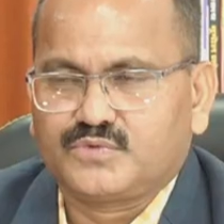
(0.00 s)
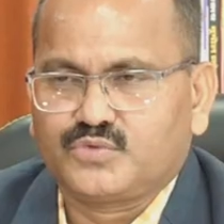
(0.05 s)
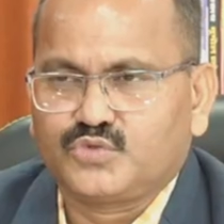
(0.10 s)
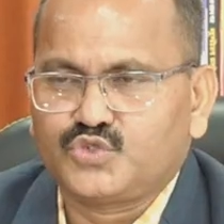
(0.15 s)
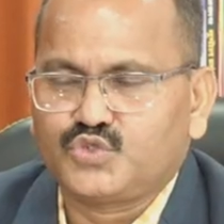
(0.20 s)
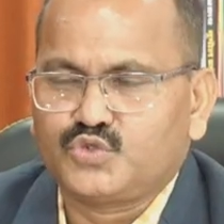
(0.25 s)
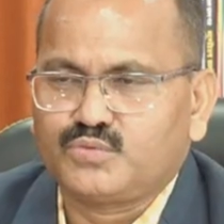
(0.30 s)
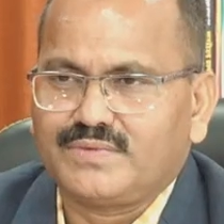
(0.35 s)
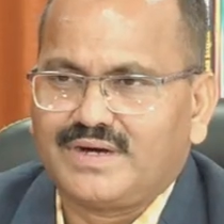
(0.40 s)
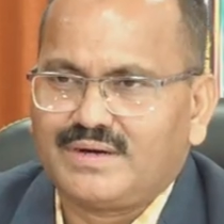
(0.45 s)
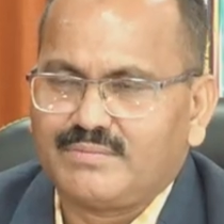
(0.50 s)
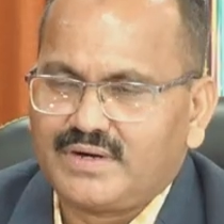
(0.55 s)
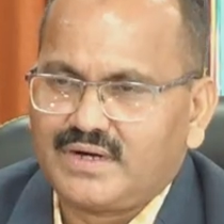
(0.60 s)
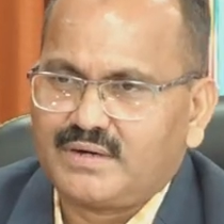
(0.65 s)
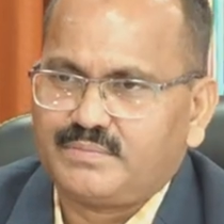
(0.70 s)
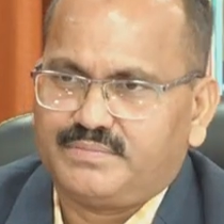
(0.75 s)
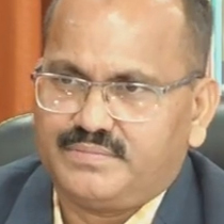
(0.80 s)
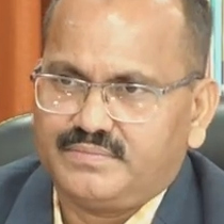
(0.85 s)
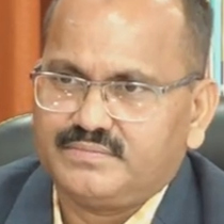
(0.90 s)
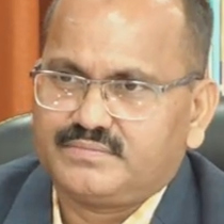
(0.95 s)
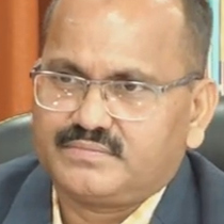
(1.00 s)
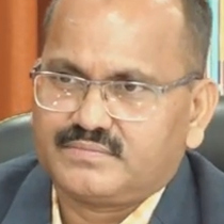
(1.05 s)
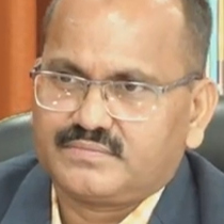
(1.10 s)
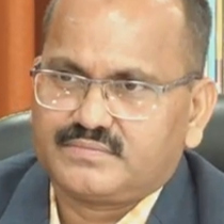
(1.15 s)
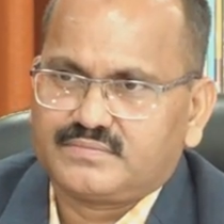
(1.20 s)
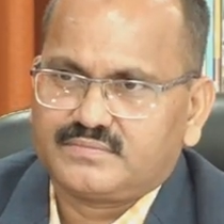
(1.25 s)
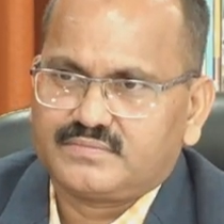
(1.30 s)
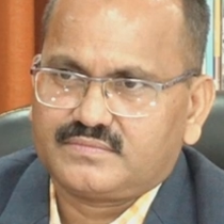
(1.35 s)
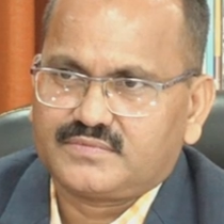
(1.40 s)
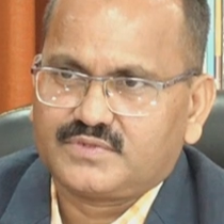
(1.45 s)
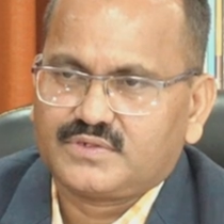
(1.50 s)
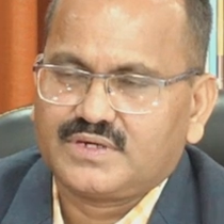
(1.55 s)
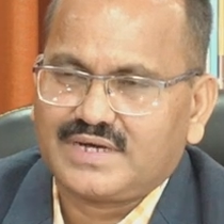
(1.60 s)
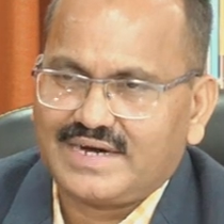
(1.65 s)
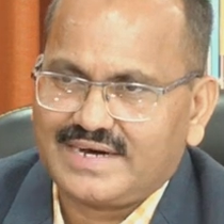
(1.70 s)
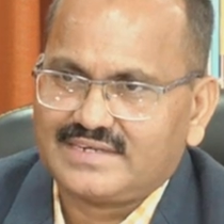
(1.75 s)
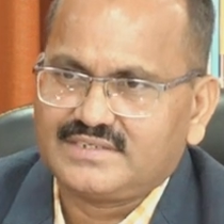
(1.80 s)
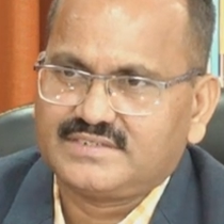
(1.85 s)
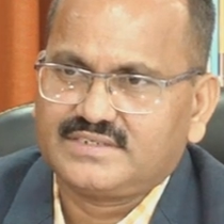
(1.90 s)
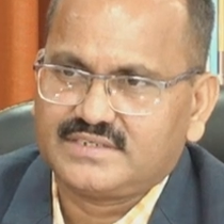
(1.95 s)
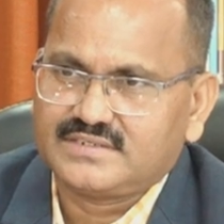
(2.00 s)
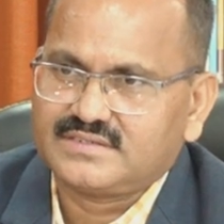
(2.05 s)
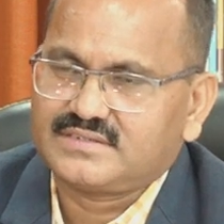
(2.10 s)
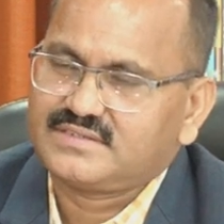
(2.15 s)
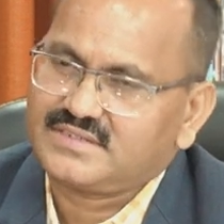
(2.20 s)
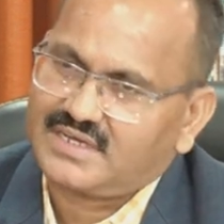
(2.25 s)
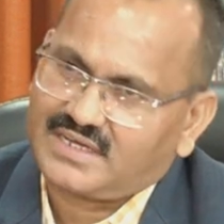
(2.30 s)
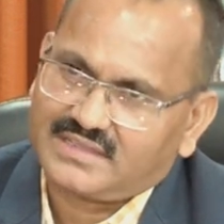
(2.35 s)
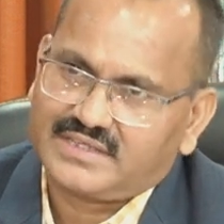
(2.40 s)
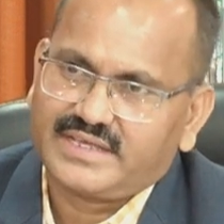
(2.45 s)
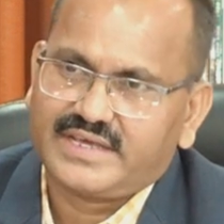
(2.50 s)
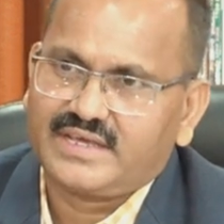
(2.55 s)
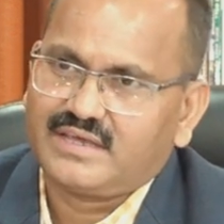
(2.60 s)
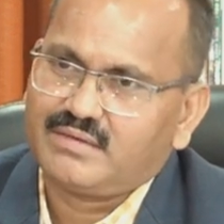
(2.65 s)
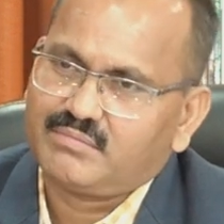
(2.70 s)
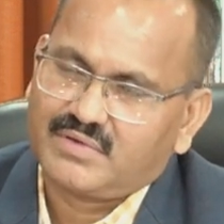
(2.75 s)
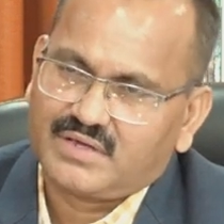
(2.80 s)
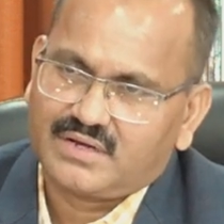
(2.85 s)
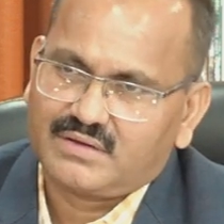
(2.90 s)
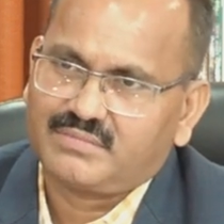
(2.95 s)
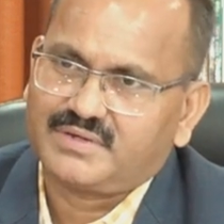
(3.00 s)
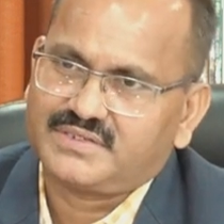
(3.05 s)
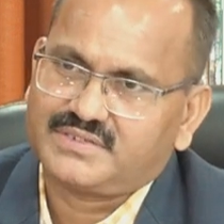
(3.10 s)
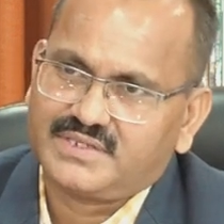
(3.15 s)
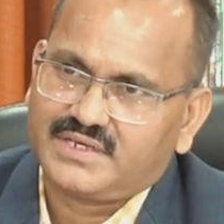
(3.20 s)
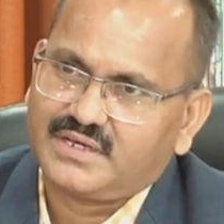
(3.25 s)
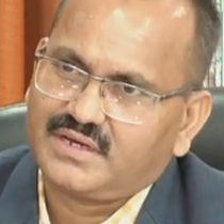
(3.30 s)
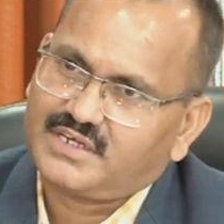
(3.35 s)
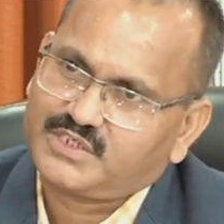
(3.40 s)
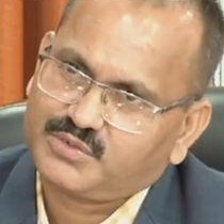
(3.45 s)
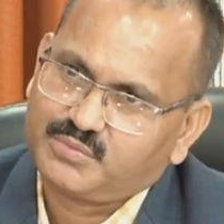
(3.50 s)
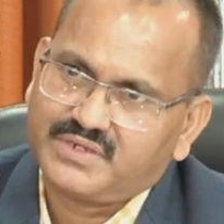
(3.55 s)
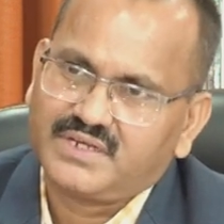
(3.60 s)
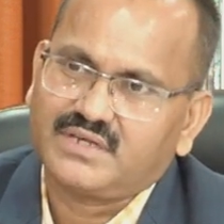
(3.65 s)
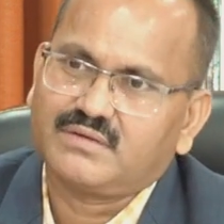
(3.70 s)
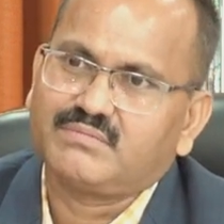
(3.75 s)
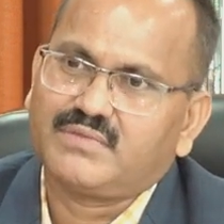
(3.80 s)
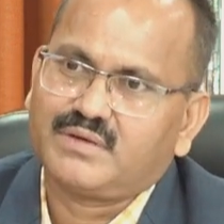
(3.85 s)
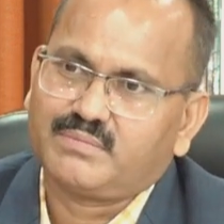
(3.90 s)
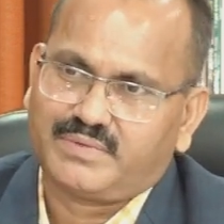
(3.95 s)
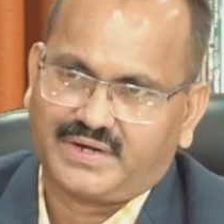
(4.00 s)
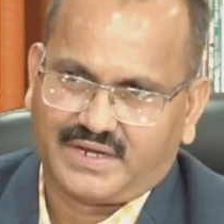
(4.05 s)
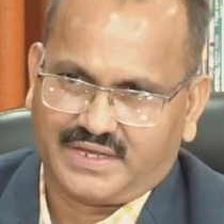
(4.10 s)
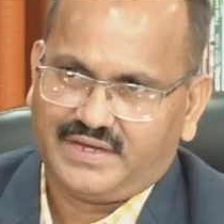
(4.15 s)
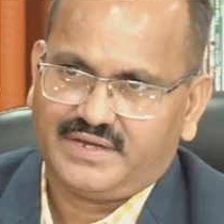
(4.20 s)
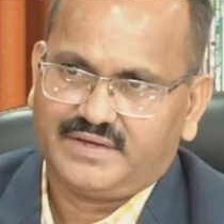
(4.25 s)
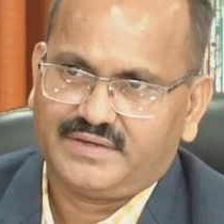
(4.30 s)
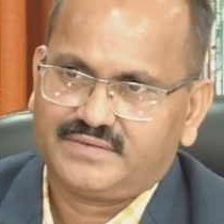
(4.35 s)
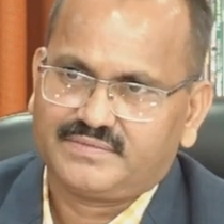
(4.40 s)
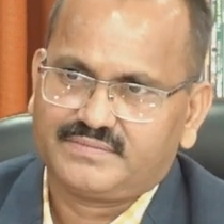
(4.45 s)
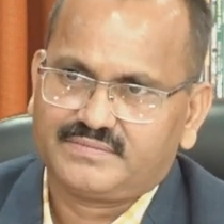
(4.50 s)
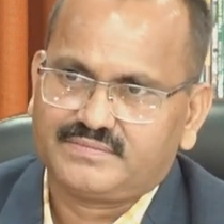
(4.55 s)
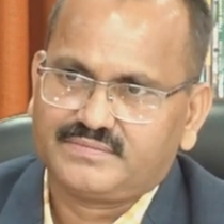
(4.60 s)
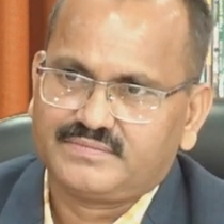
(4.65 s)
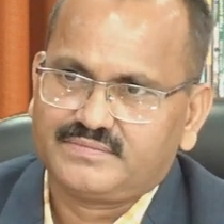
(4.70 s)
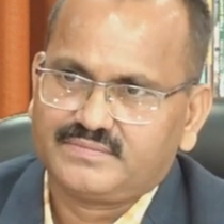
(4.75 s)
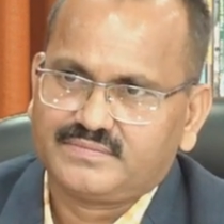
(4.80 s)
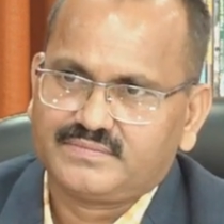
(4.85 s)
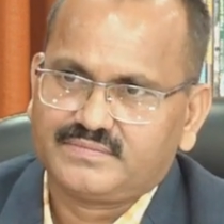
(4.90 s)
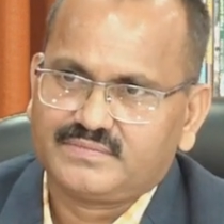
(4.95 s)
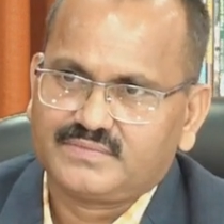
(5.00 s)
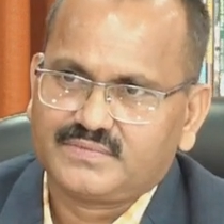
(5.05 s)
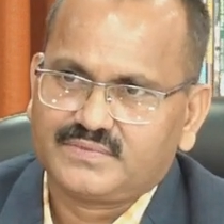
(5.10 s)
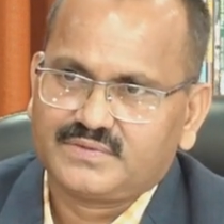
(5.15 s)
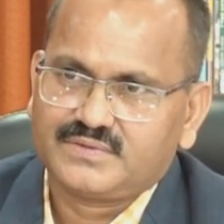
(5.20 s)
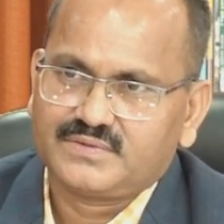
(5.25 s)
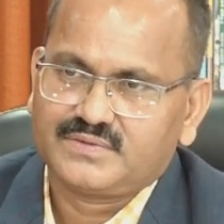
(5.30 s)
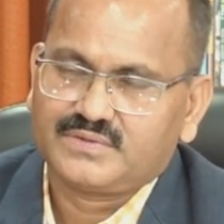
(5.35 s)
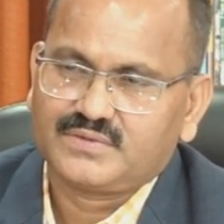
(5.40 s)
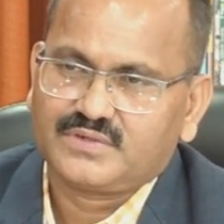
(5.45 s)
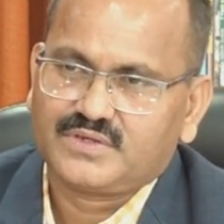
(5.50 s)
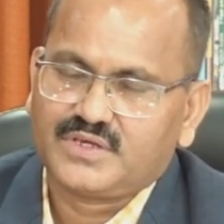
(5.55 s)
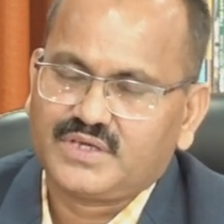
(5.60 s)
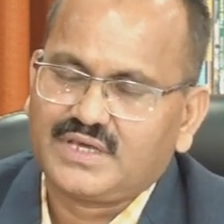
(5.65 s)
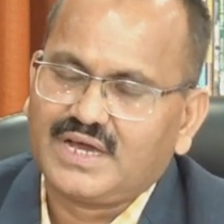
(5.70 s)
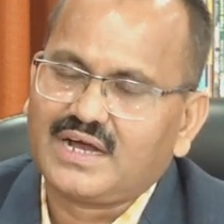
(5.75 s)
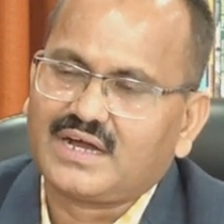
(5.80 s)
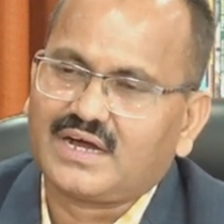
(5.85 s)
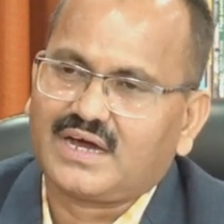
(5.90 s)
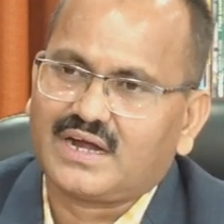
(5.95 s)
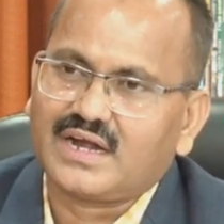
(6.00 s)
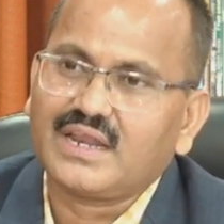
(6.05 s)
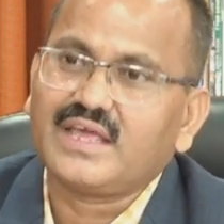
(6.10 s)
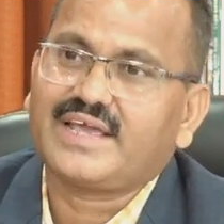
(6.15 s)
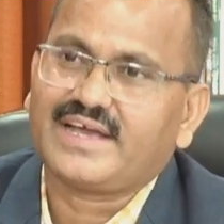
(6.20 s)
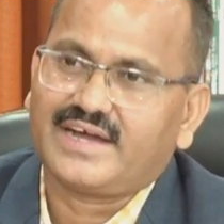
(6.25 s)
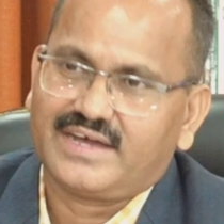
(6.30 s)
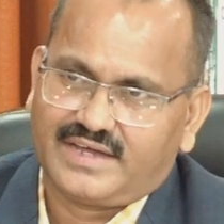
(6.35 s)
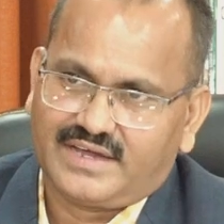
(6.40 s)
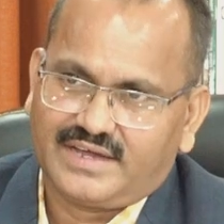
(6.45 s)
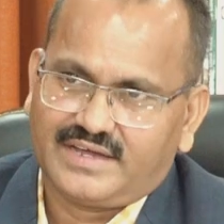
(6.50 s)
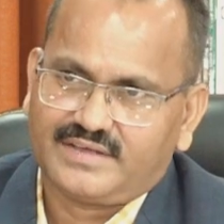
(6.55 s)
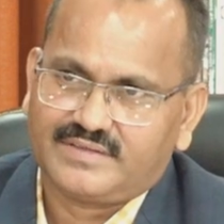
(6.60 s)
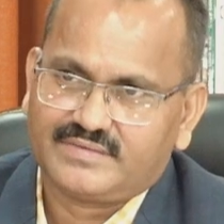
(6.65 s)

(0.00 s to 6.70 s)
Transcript: कुछ माँ बाप गार्जियंस चाहते कि मेरे बच्चे इंग्लिश मीडियम में पढ़े क्या कारण क्या है